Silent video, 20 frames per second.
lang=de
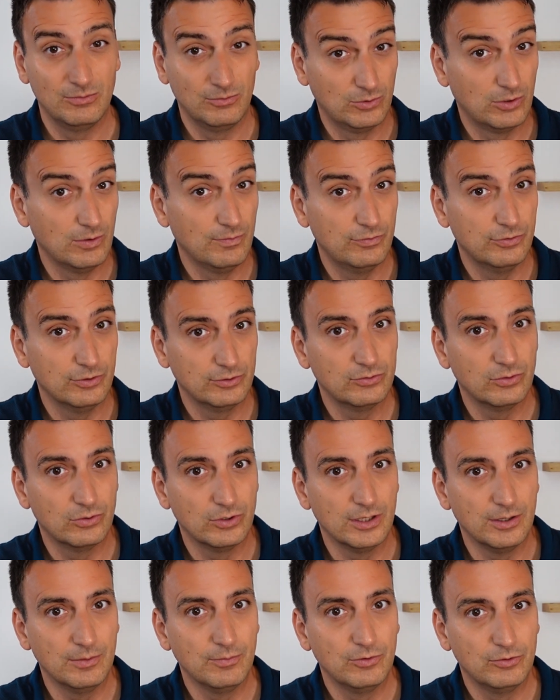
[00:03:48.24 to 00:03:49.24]

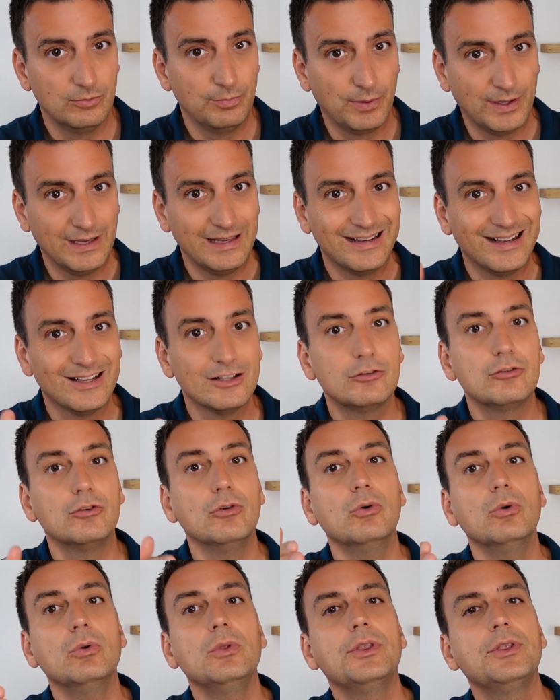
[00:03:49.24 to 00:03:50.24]
Komfortzone bringen kannst
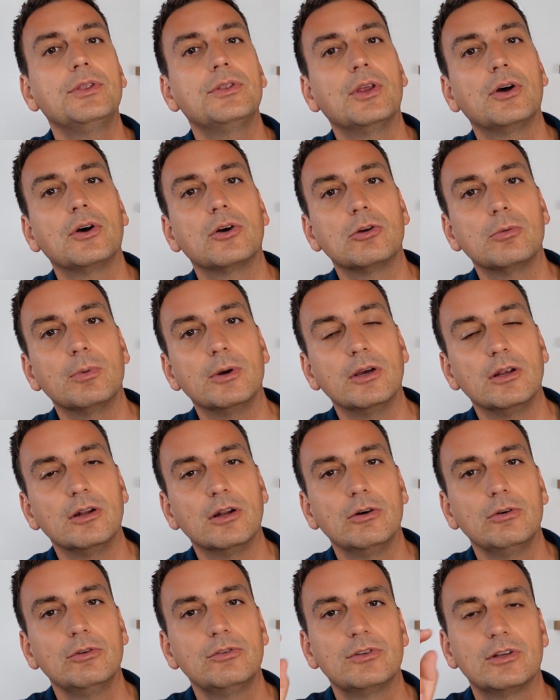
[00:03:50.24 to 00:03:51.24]
und darüber
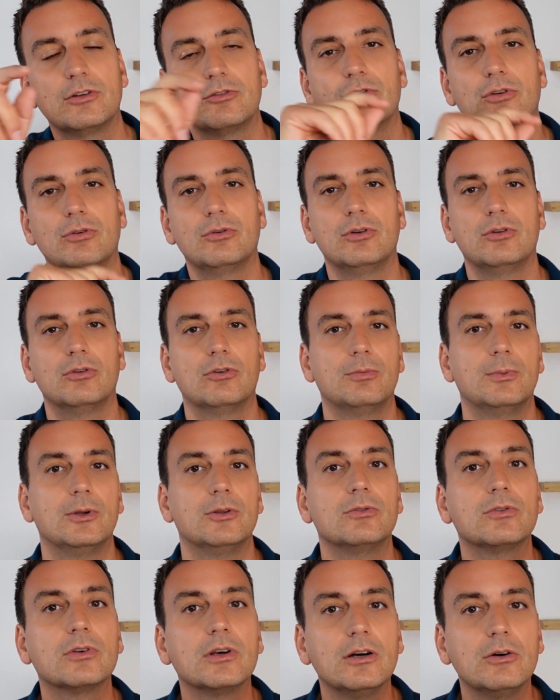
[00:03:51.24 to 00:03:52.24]
hinaus, dann schau dir doch mal
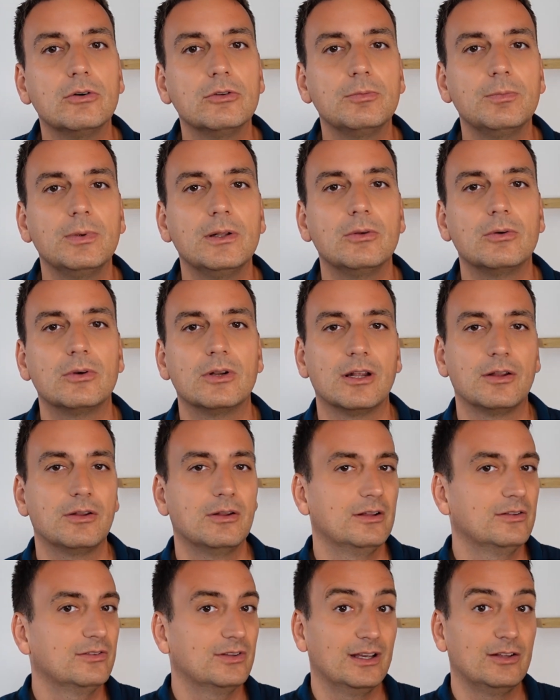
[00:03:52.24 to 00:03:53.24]
unsere Ausbildungen an.
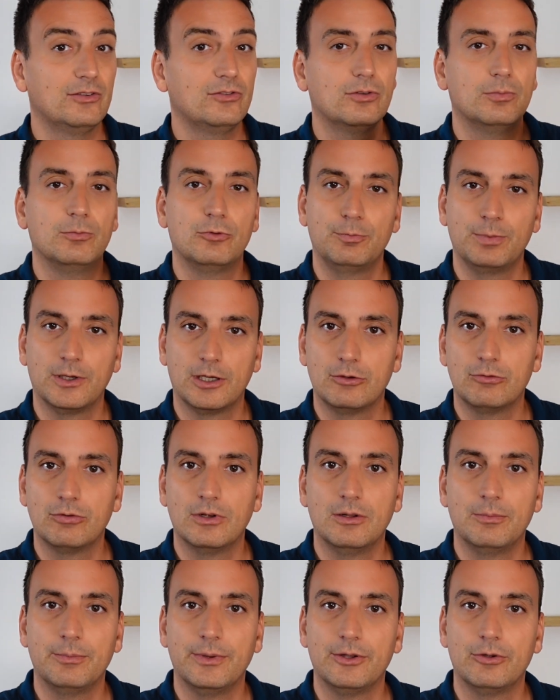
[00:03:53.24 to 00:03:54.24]
Sei es zum
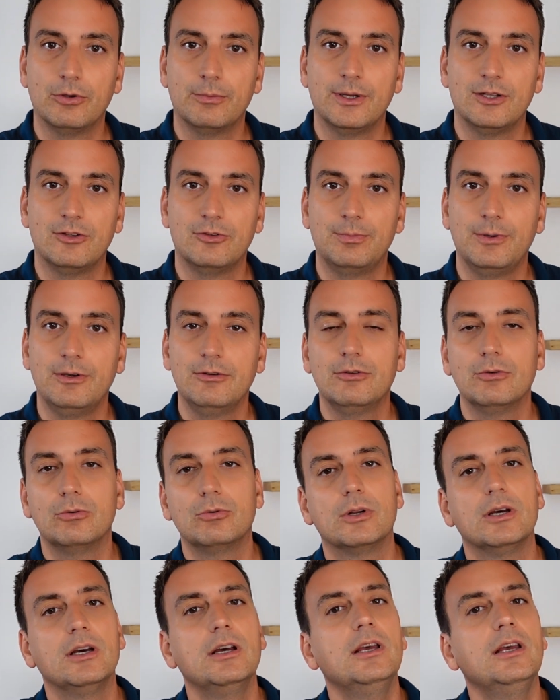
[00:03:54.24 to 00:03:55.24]
spirituellen Mentor Mein Spirit
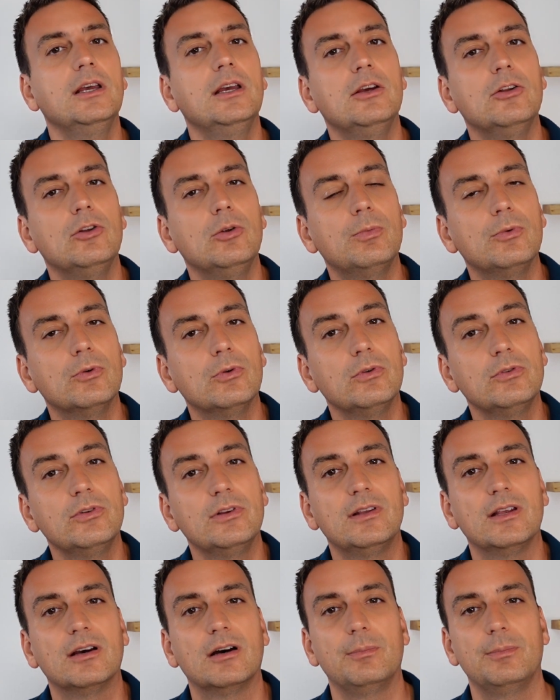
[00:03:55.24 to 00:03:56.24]
oder in
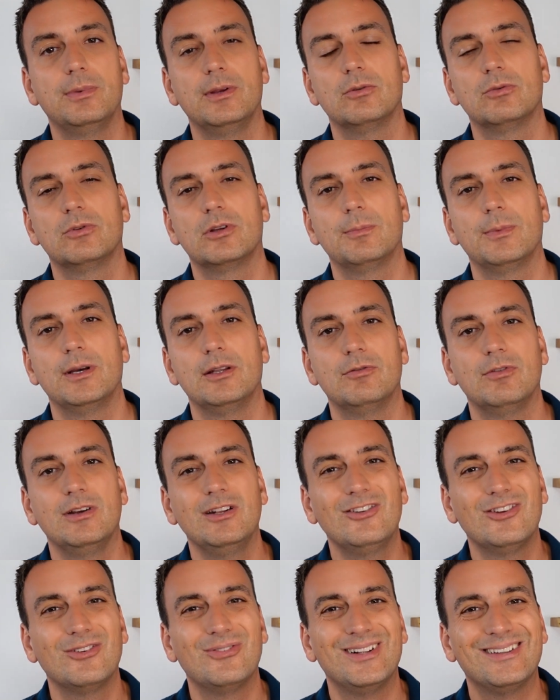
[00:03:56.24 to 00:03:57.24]
Hypnosetherapie unter Mein
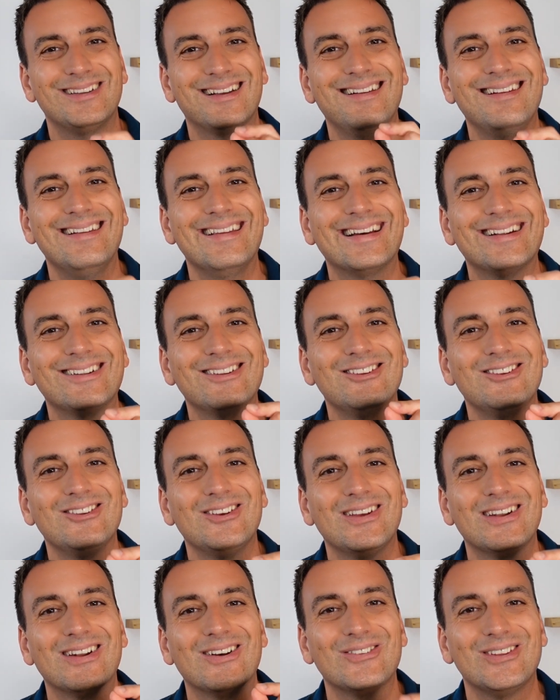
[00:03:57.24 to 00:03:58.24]
Venture, weil da lernst du
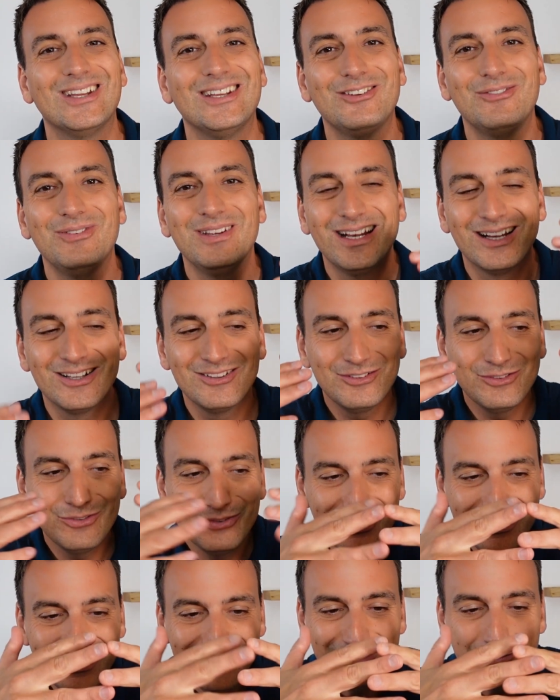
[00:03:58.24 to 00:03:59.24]
genau das, wie kannst du
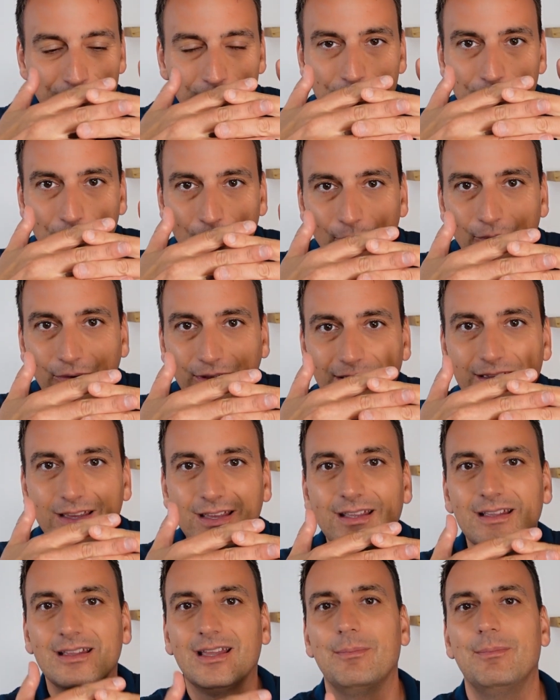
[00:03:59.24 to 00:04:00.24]
diesen Punkt
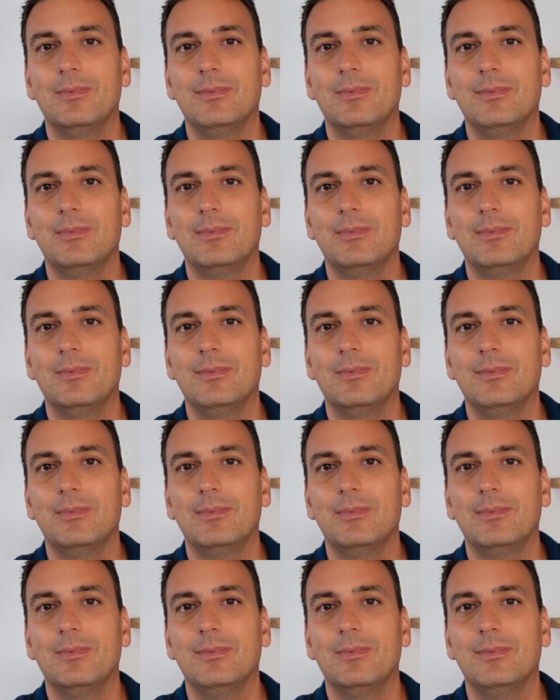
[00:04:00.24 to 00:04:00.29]
der